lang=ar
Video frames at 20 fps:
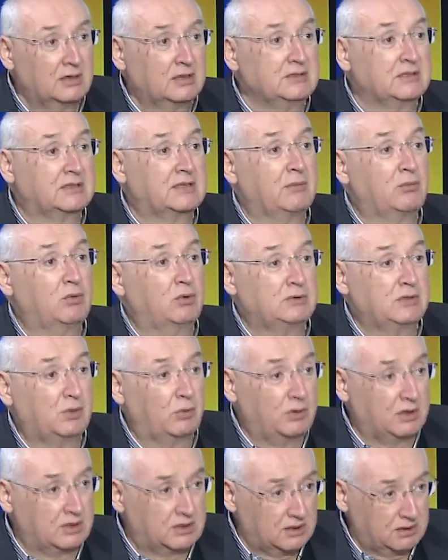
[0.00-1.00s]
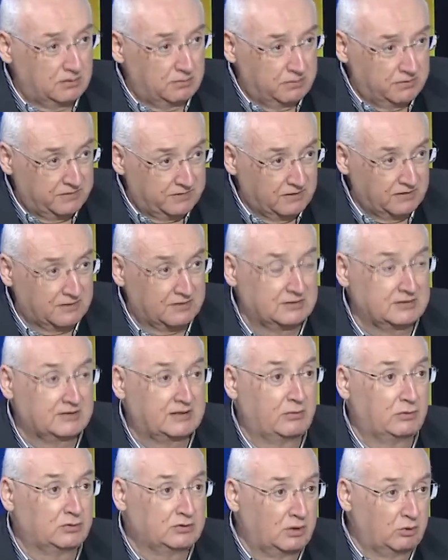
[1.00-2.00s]
رتبوا رواتب سلسله
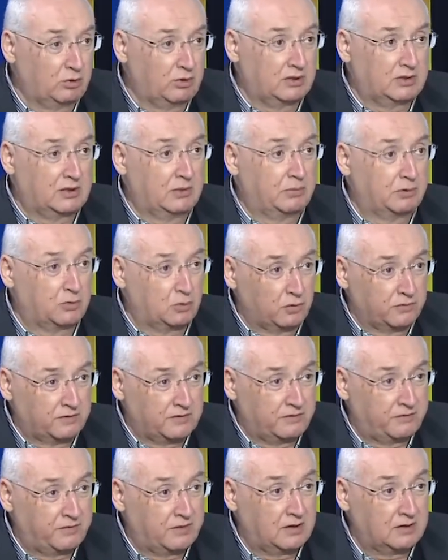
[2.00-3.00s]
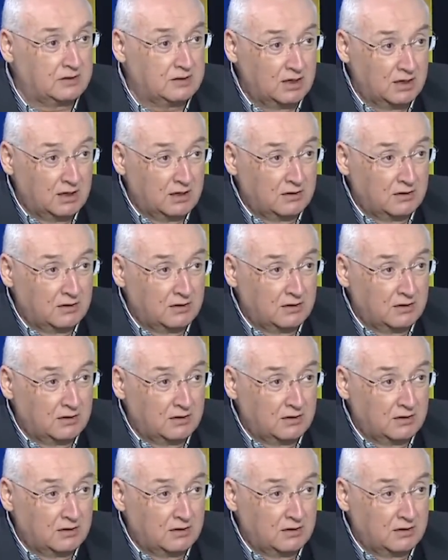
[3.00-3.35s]
رتبوا رواتب توظيفات